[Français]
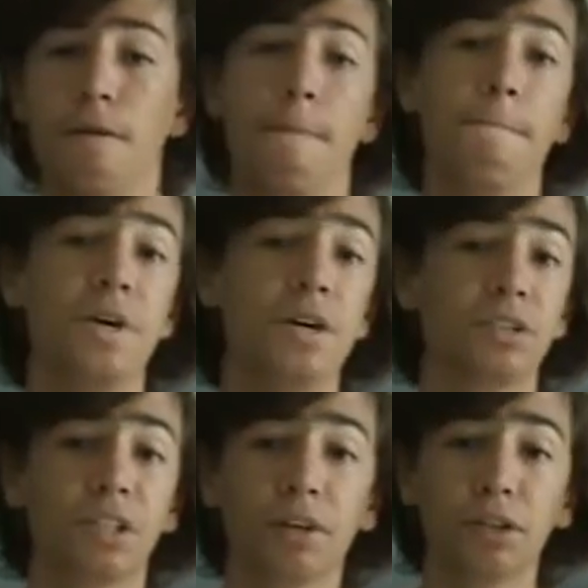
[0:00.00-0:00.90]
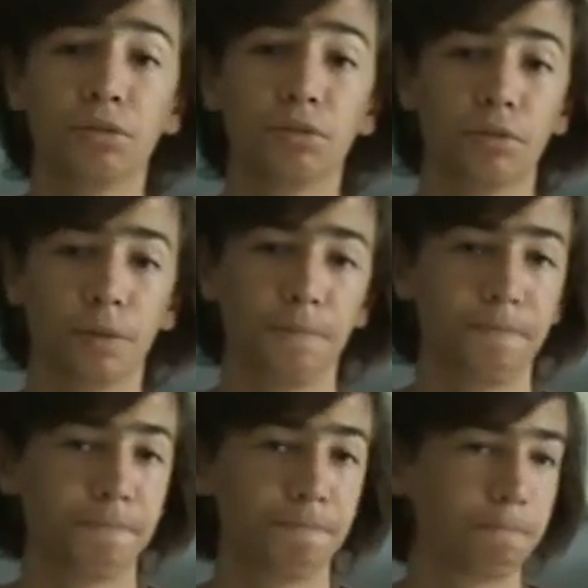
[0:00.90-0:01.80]
Mais euh, c'est vrai que euh,
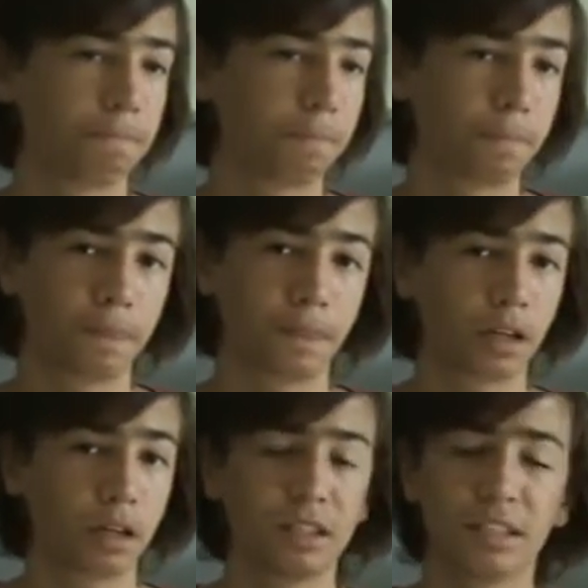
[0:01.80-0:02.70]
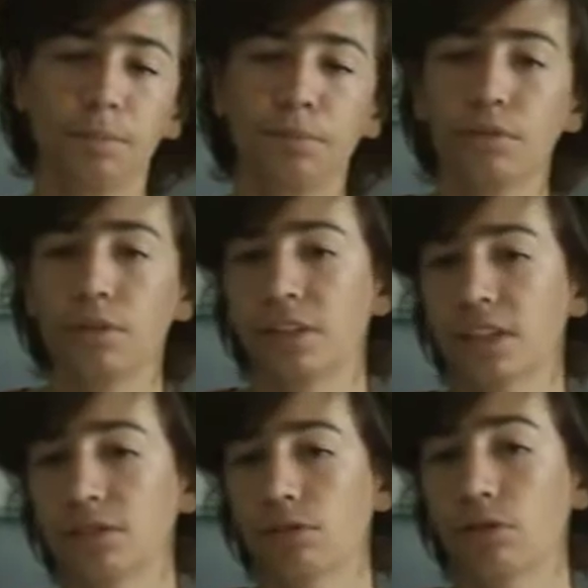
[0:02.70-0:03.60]
ah, c'est un peu euh,
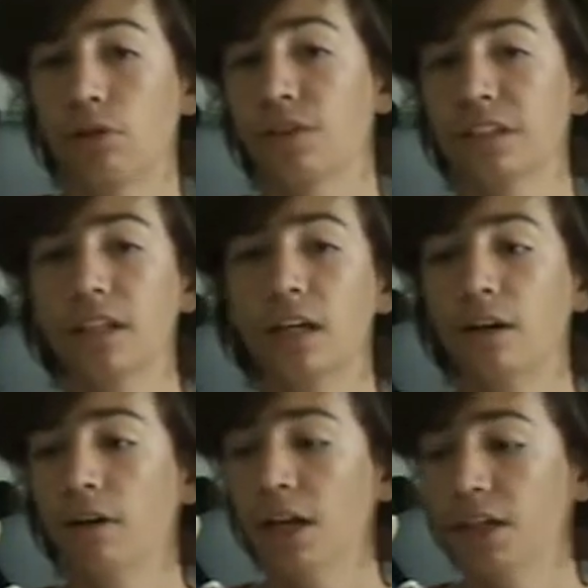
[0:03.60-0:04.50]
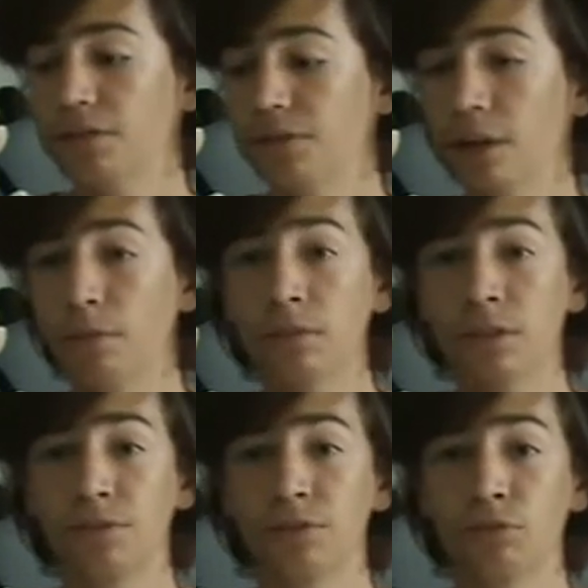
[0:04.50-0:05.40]
triste entre enfin c'est Ouais, et finalement,
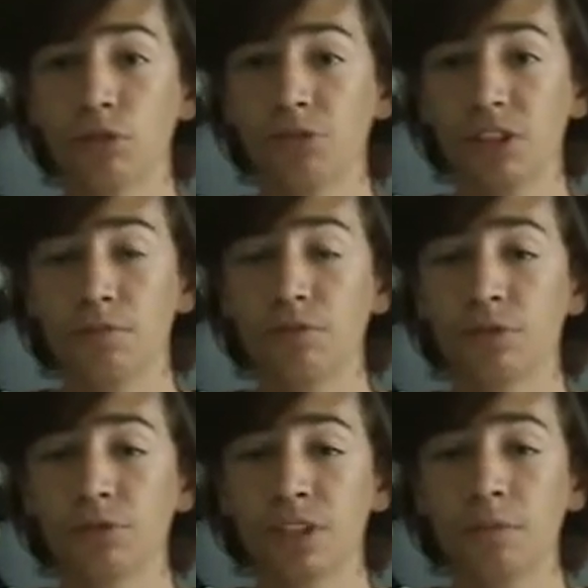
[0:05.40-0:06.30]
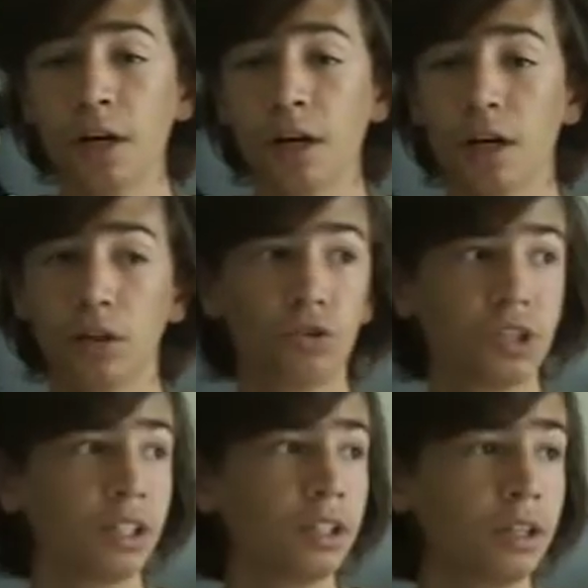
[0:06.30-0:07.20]
ça faisait longtemps que je ne m'étais plus senti aussi bien de
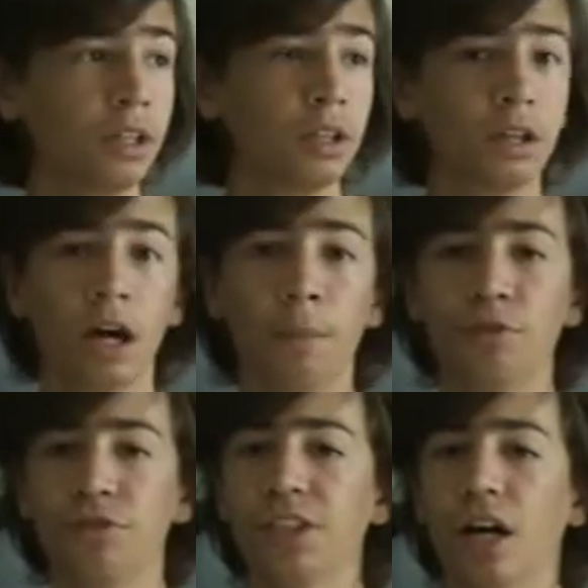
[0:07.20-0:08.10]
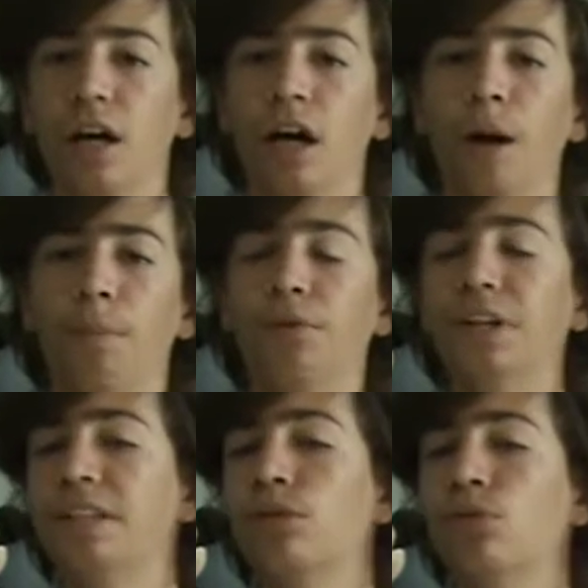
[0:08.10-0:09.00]
cet été. Un peu, je veux dire, un peu
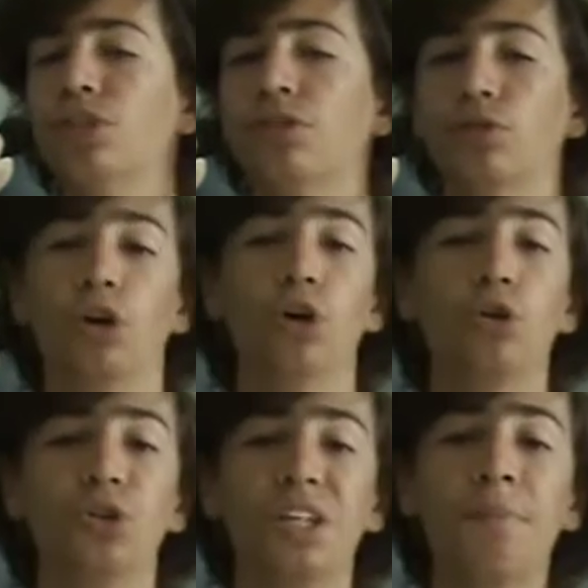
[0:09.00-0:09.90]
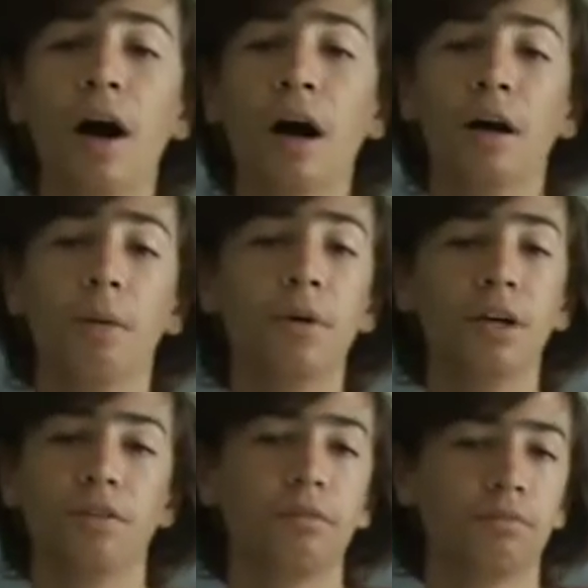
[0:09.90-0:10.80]
été de renaissance, je sais pas,
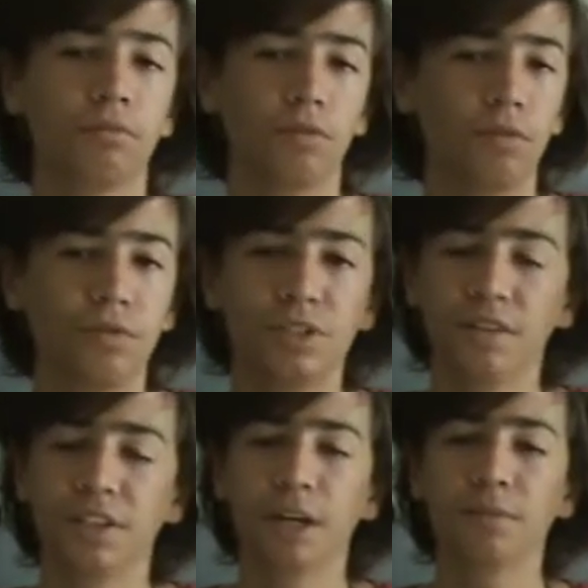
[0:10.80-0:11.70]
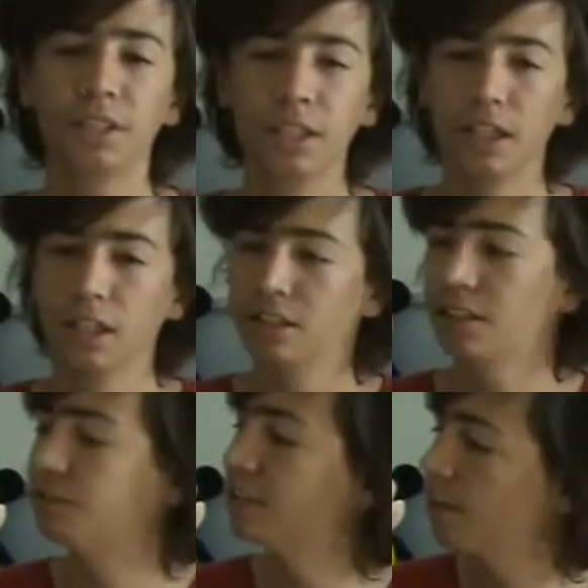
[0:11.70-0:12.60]
mais vous avez capté.
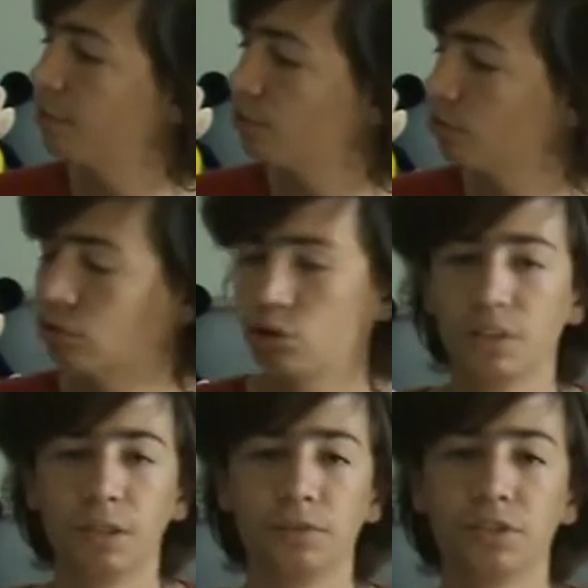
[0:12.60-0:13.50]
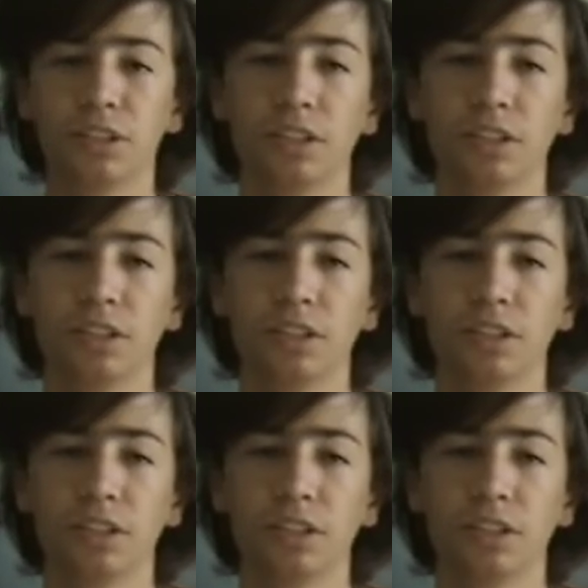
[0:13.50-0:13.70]
Ça faisait vraiment longtemps que je ne m'étais pas